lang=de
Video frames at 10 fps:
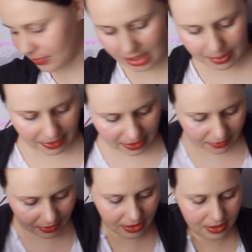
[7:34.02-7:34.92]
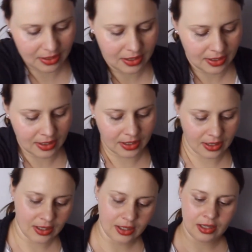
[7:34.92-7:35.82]
in der Badewanne.
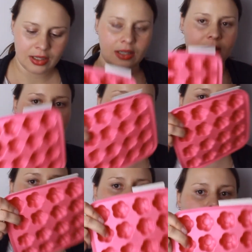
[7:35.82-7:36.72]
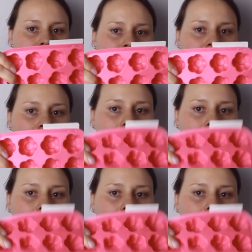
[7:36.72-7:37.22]
Dann habe ich mir